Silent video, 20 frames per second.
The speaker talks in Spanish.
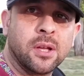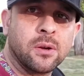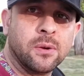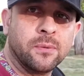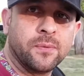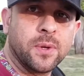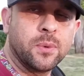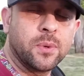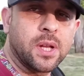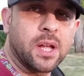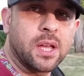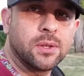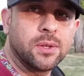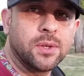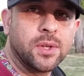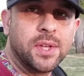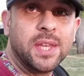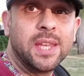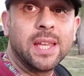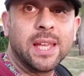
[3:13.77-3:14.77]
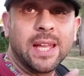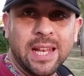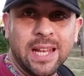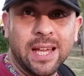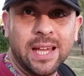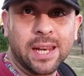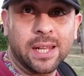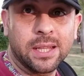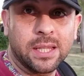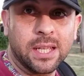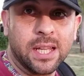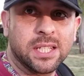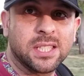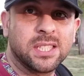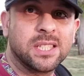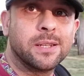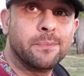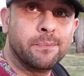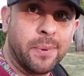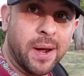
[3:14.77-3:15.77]
configurado el
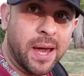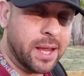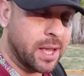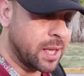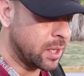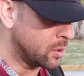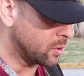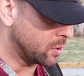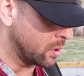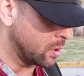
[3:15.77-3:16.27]
RTH. Para esto